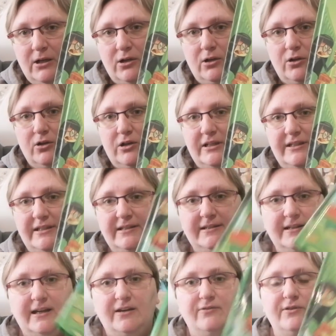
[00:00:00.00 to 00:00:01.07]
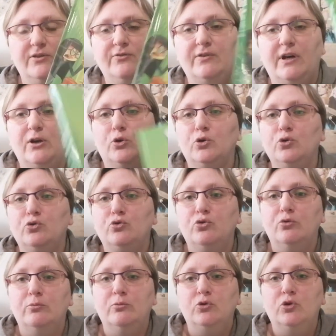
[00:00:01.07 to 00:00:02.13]
euh, Néné Ravif. Alors le
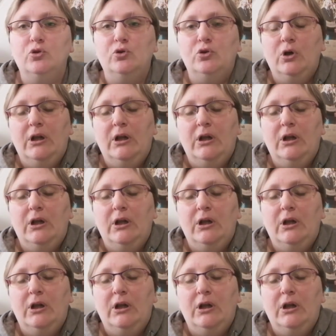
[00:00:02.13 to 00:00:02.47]
tome 2,